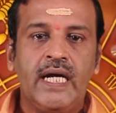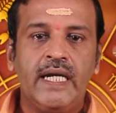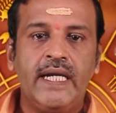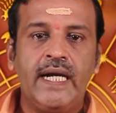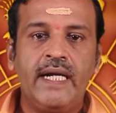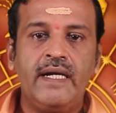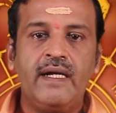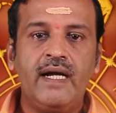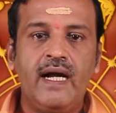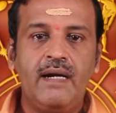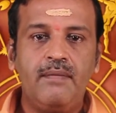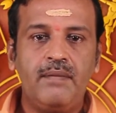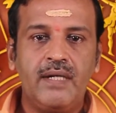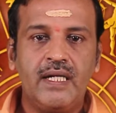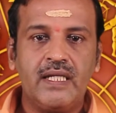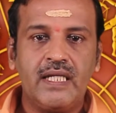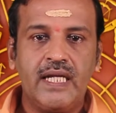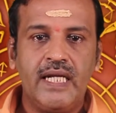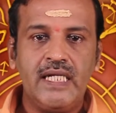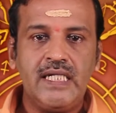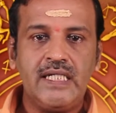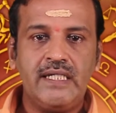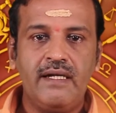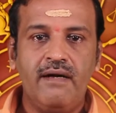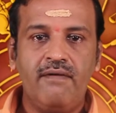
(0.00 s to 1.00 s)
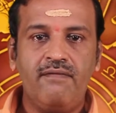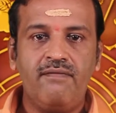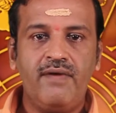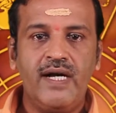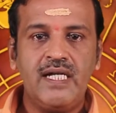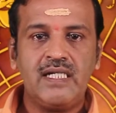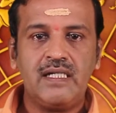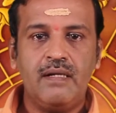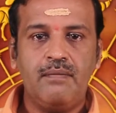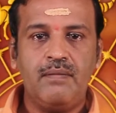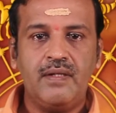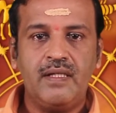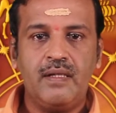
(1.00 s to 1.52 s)
ரெண்டாம் இடத்துல
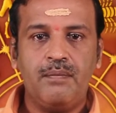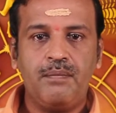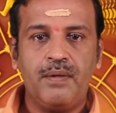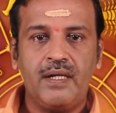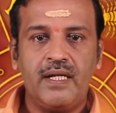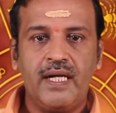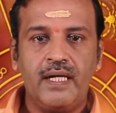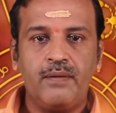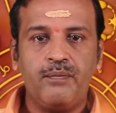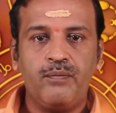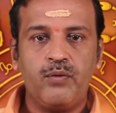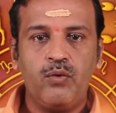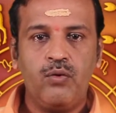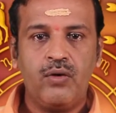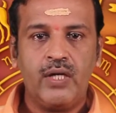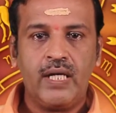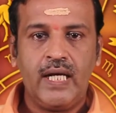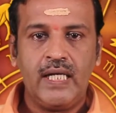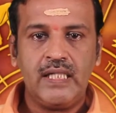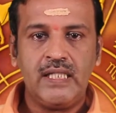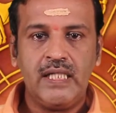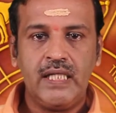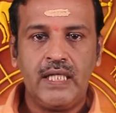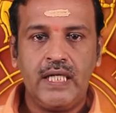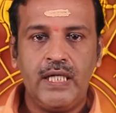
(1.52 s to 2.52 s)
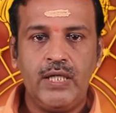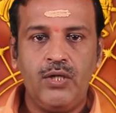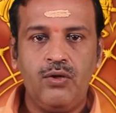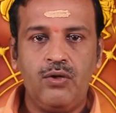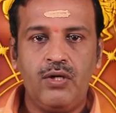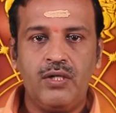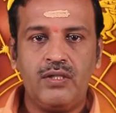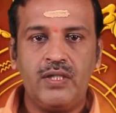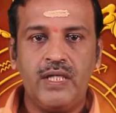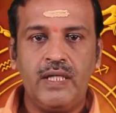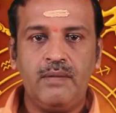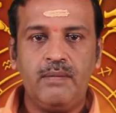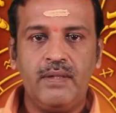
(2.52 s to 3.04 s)
செவ்வாய் சம்மந்தப்பட்டார் உங்கள் ராசிக்கு
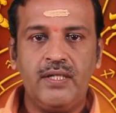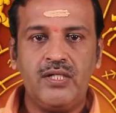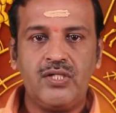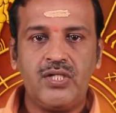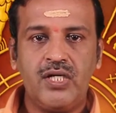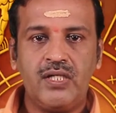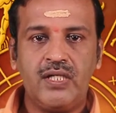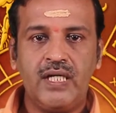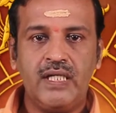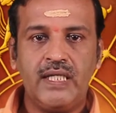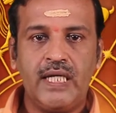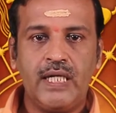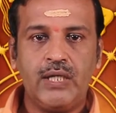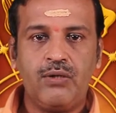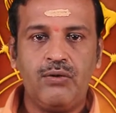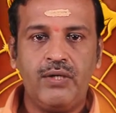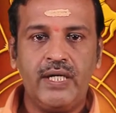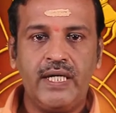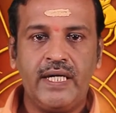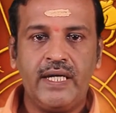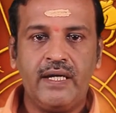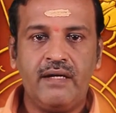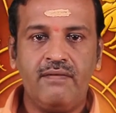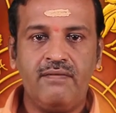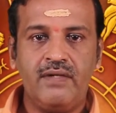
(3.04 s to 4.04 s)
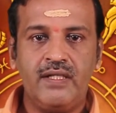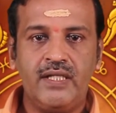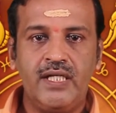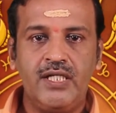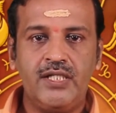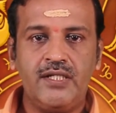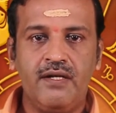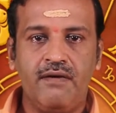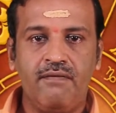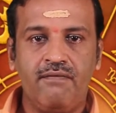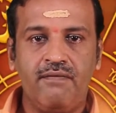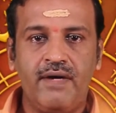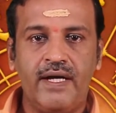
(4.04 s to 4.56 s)
யோகத்தையும் அதிர்ஷ்டத்தையும் தரக்கூடிய கிரகம் வந்து
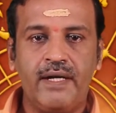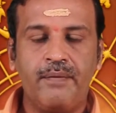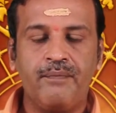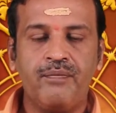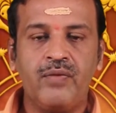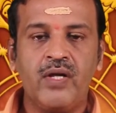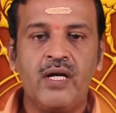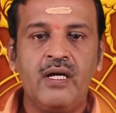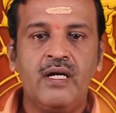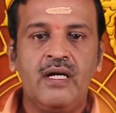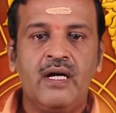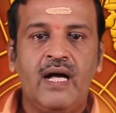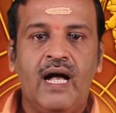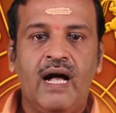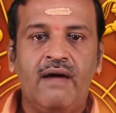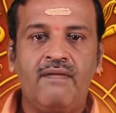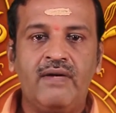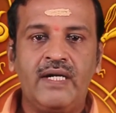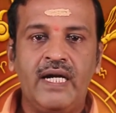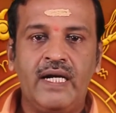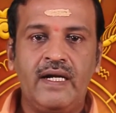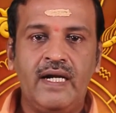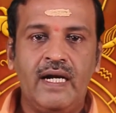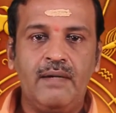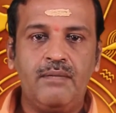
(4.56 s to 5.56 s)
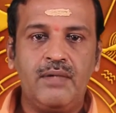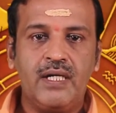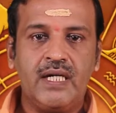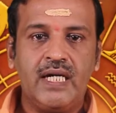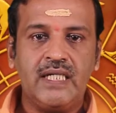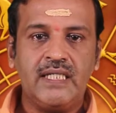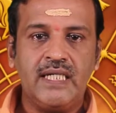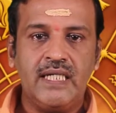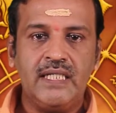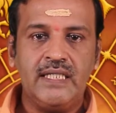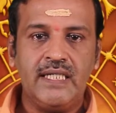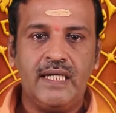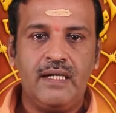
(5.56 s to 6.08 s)
செவ்வாய் அவர் ரெண்டாம்
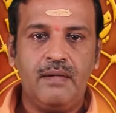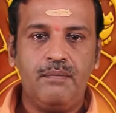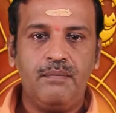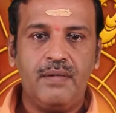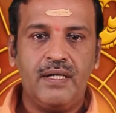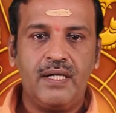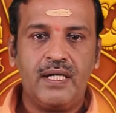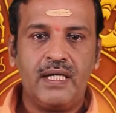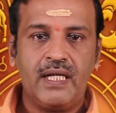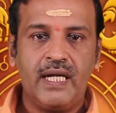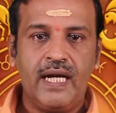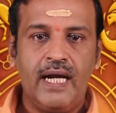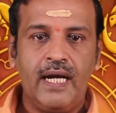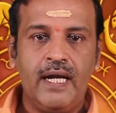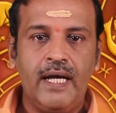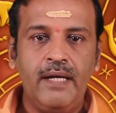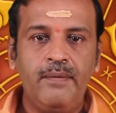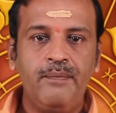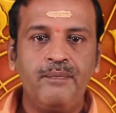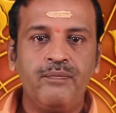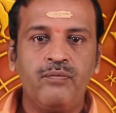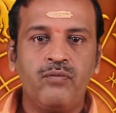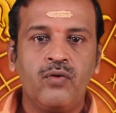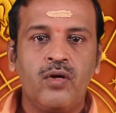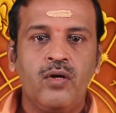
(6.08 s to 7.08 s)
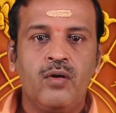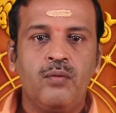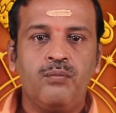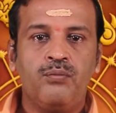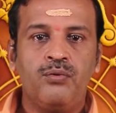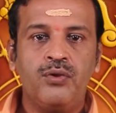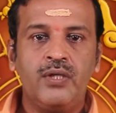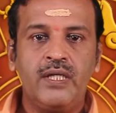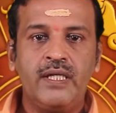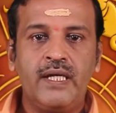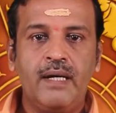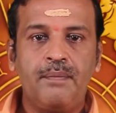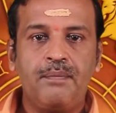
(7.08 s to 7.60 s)
இடத்துல சஞ்சாரம் பண்ணுறதுனால
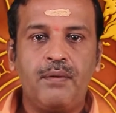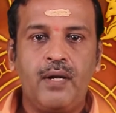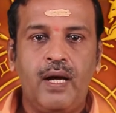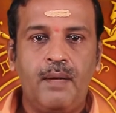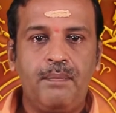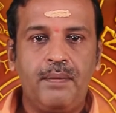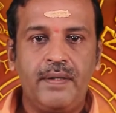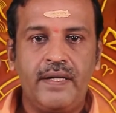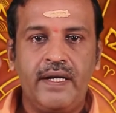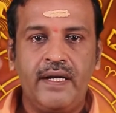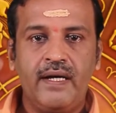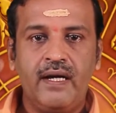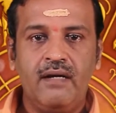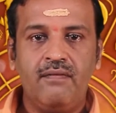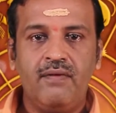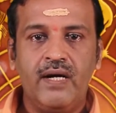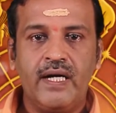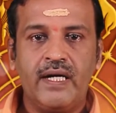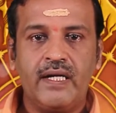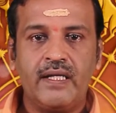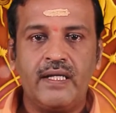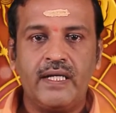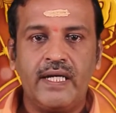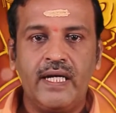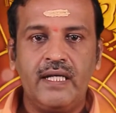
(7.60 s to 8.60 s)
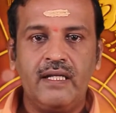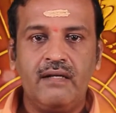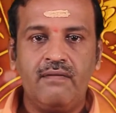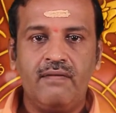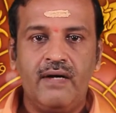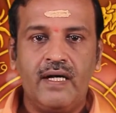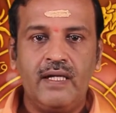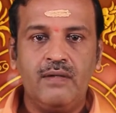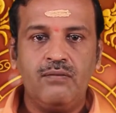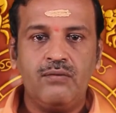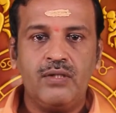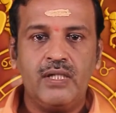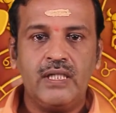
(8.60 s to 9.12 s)
புதிய ப்ராப்பர்ட்டிகள் வாங்குறதுக்கு இந்த
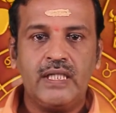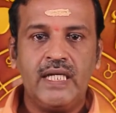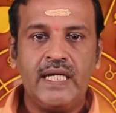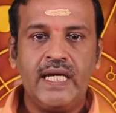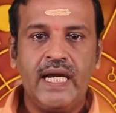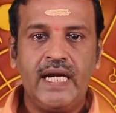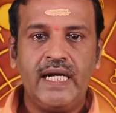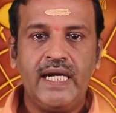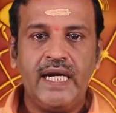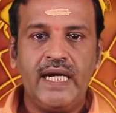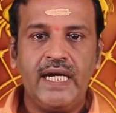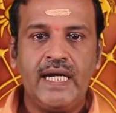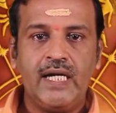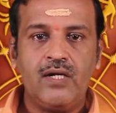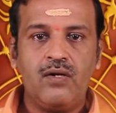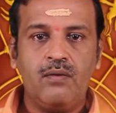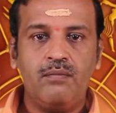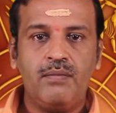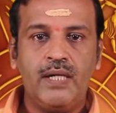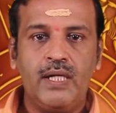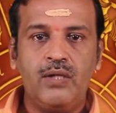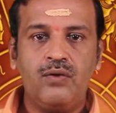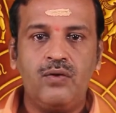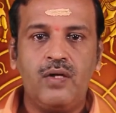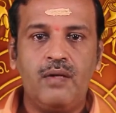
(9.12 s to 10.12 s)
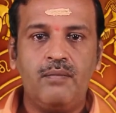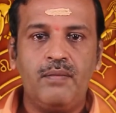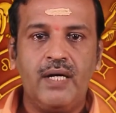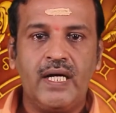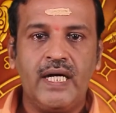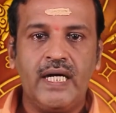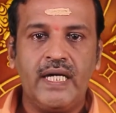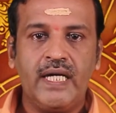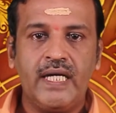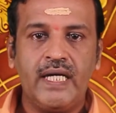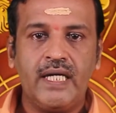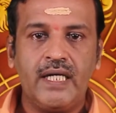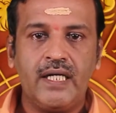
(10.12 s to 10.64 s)
வாரம் உங்களுக்கு கிரகநிலைகள் ரொம்ப
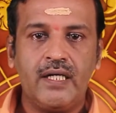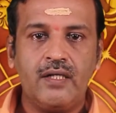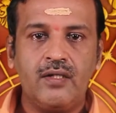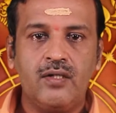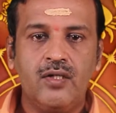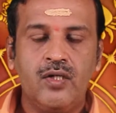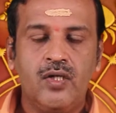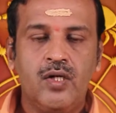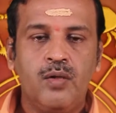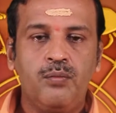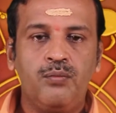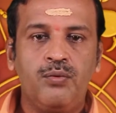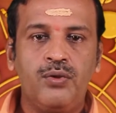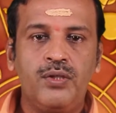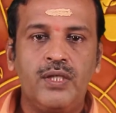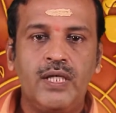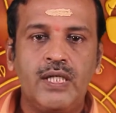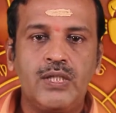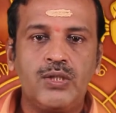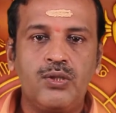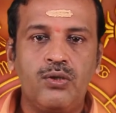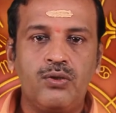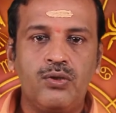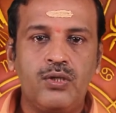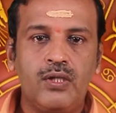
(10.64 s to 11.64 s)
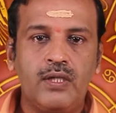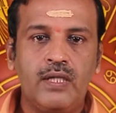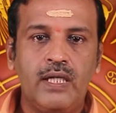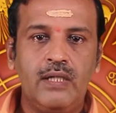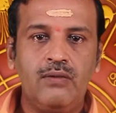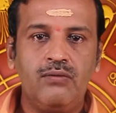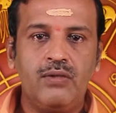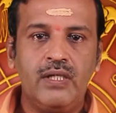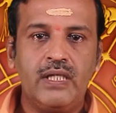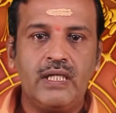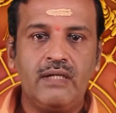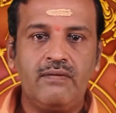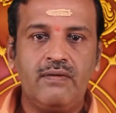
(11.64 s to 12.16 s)
அனுகூலமாக இருக்குது புதிய சொத்துக்கள்
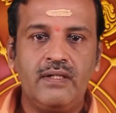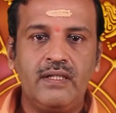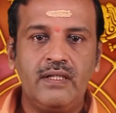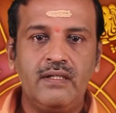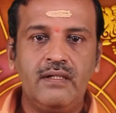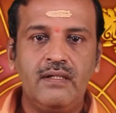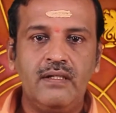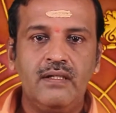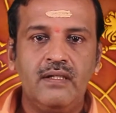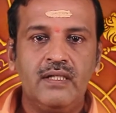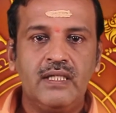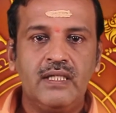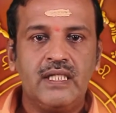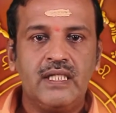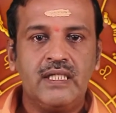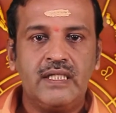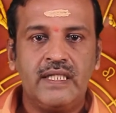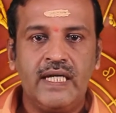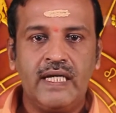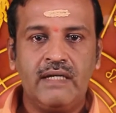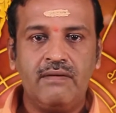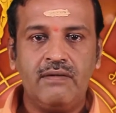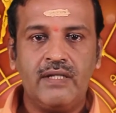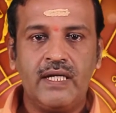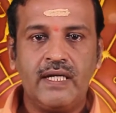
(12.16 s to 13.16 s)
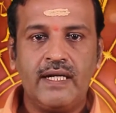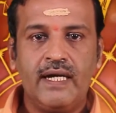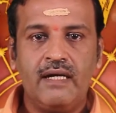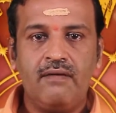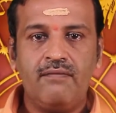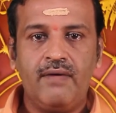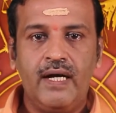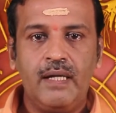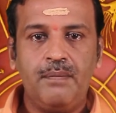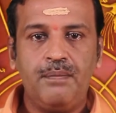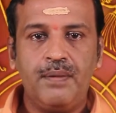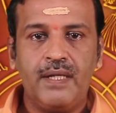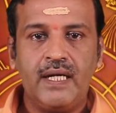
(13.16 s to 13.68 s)
உங்களுக்கு வந்து சேருவதற்கான
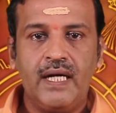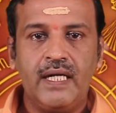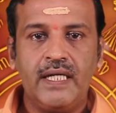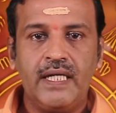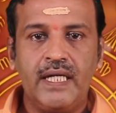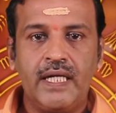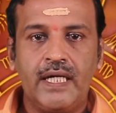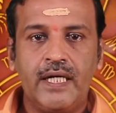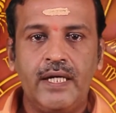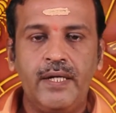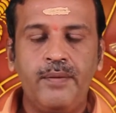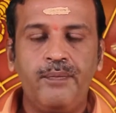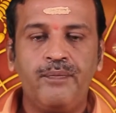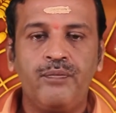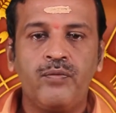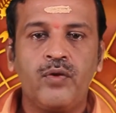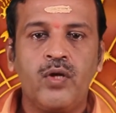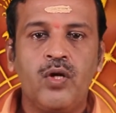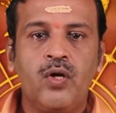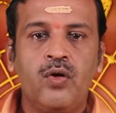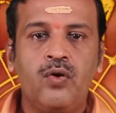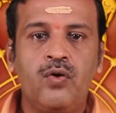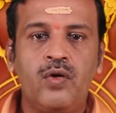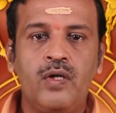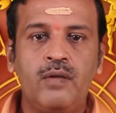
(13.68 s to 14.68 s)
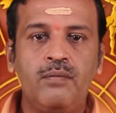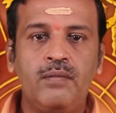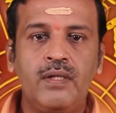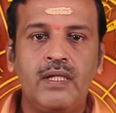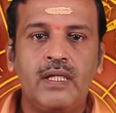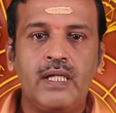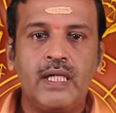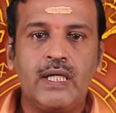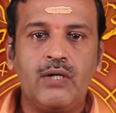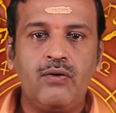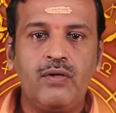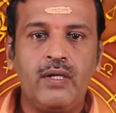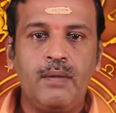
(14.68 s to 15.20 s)
வாய்ப்புகள் இருக்குது
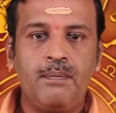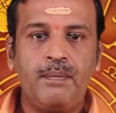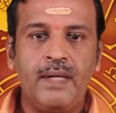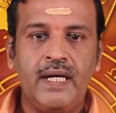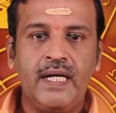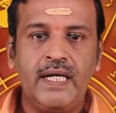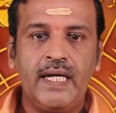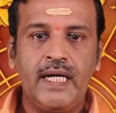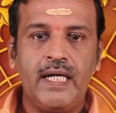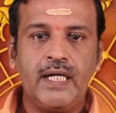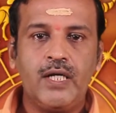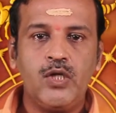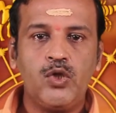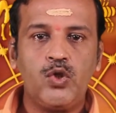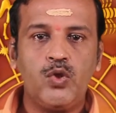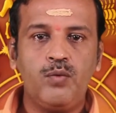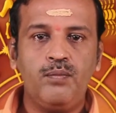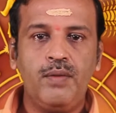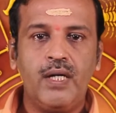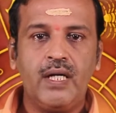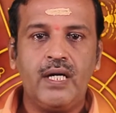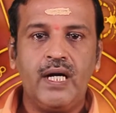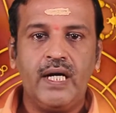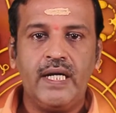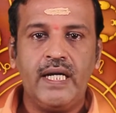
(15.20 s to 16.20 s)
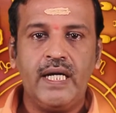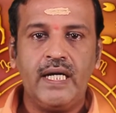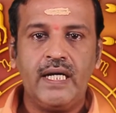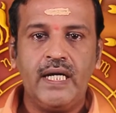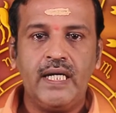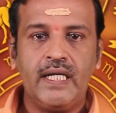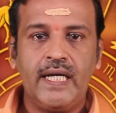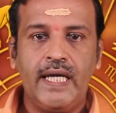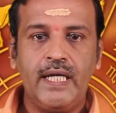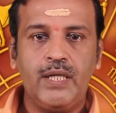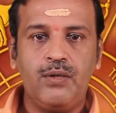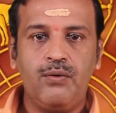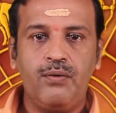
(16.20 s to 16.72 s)
குடும்பத்திற்குரிய பெண்களுக்கு சுப
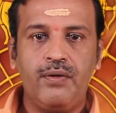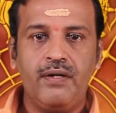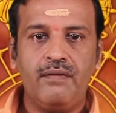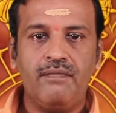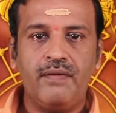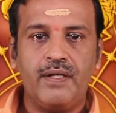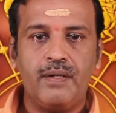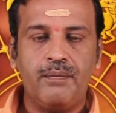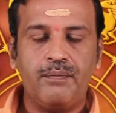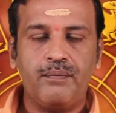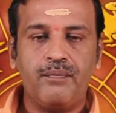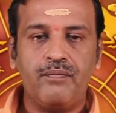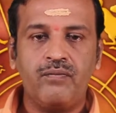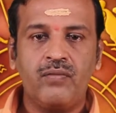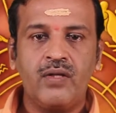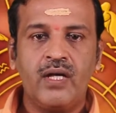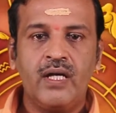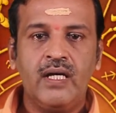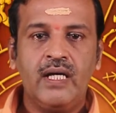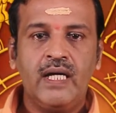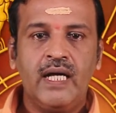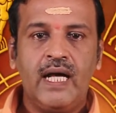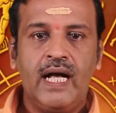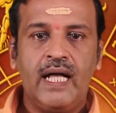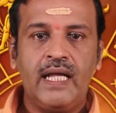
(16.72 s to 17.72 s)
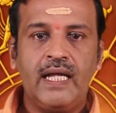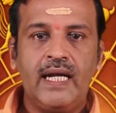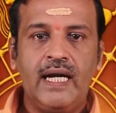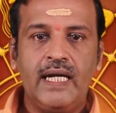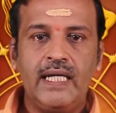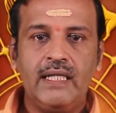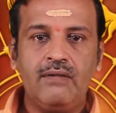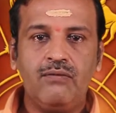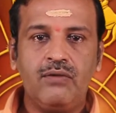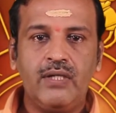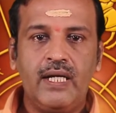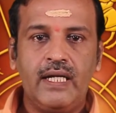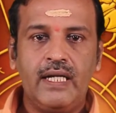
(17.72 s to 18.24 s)
காரியங்கள் கைகூடி வரும் அதனால்
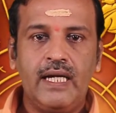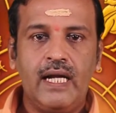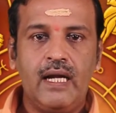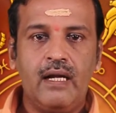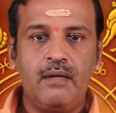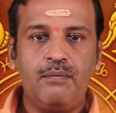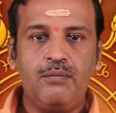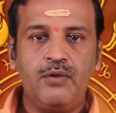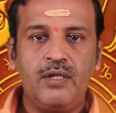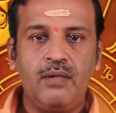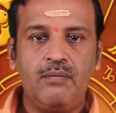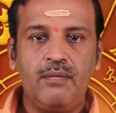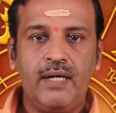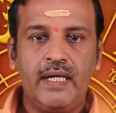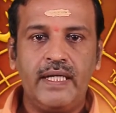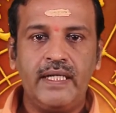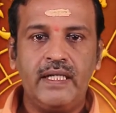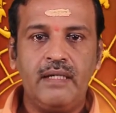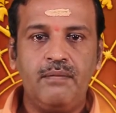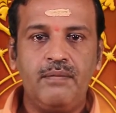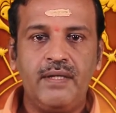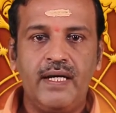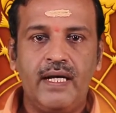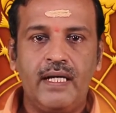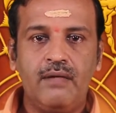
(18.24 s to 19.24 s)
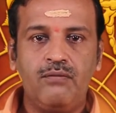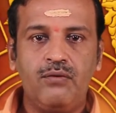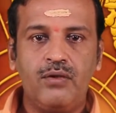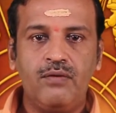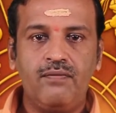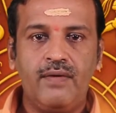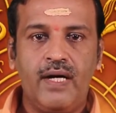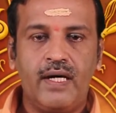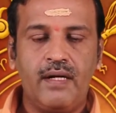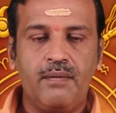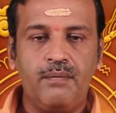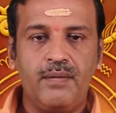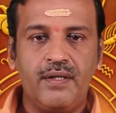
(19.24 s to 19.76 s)
இது ஒரு நல்ல அற்புதமான இனிமையான ஒரு
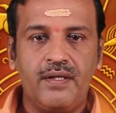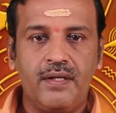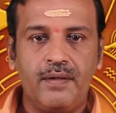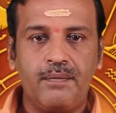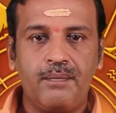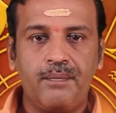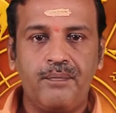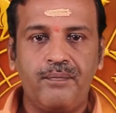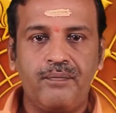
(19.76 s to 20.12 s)
வாரம் இது